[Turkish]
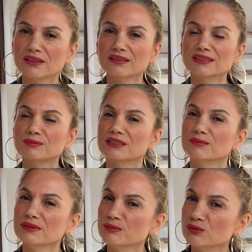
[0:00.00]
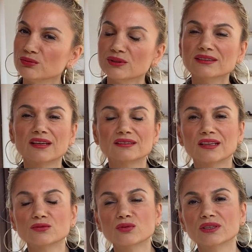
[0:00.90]
gibi gibi bir sürü
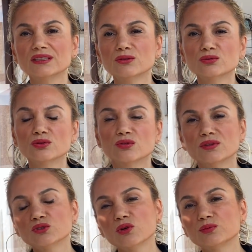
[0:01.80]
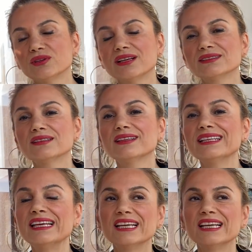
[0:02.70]
nedenden dolayı otoyol ve köprüler zaten